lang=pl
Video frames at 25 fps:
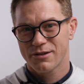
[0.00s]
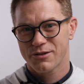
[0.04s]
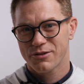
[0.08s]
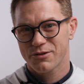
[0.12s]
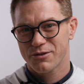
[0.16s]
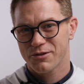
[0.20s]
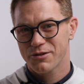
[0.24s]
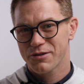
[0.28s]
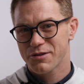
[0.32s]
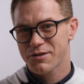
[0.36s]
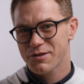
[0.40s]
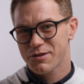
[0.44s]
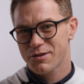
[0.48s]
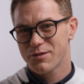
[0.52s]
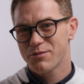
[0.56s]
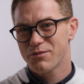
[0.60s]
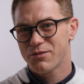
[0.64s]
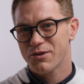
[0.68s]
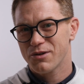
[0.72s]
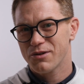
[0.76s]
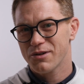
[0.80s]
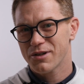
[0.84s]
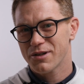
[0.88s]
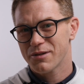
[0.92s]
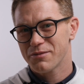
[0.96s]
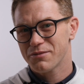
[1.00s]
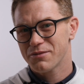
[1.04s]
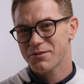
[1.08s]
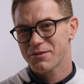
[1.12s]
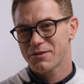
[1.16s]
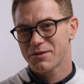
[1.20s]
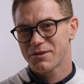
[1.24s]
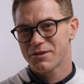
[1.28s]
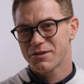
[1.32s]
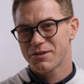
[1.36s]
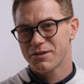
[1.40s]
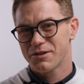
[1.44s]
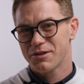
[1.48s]
co jest
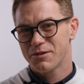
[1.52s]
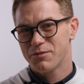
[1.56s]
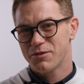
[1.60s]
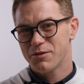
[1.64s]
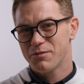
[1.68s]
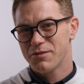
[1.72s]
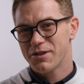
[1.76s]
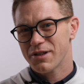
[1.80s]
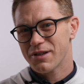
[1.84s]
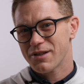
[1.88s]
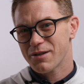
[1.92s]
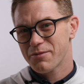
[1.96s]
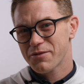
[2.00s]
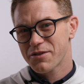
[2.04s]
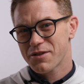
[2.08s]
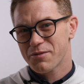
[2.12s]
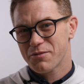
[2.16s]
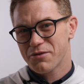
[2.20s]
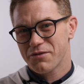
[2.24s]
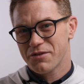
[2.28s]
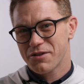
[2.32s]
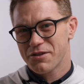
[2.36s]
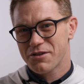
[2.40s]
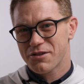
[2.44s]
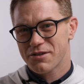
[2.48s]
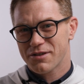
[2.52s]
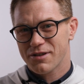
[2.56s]
symbolem i Biblia nam chce powiedzieć,